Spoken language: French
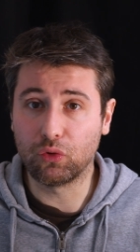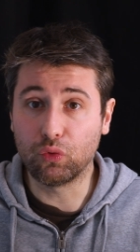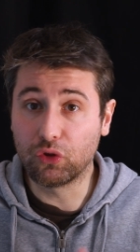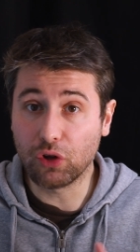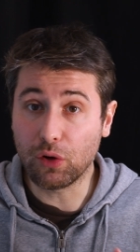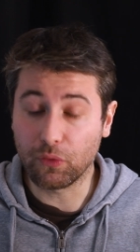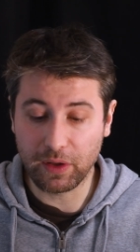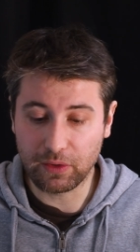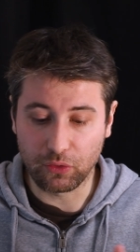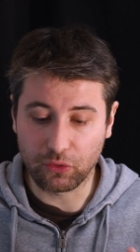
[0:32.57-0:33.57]
tout seul en
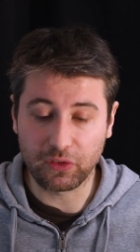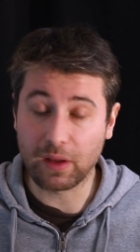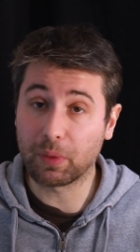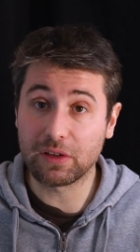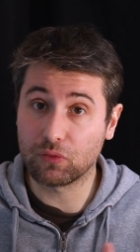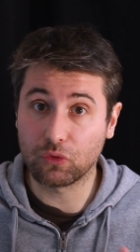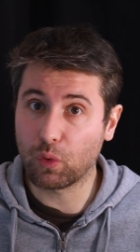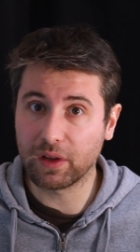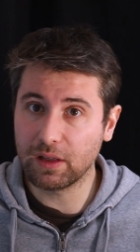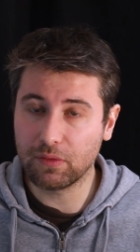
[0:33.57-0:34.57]
fait, sans impression
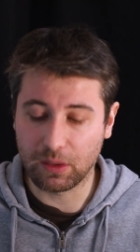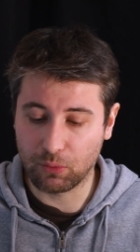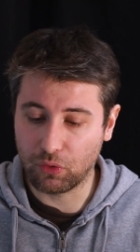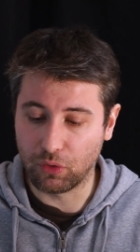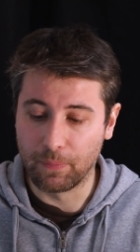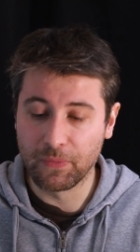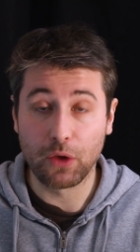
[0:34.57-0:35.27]
3D, vraiment euh,